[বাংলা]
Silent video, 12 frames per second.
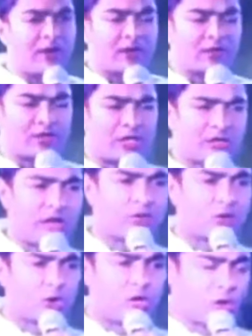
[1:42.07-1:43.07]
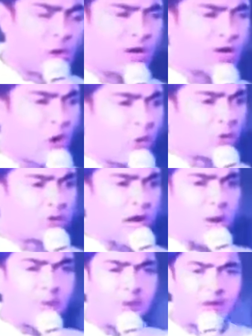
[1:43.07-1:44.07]
সিদ্ধান্ত নেওয়ার ক্ষমতা
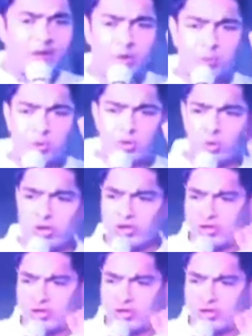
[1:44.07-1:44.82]
আপনাদের উপর তুলে দিয়ে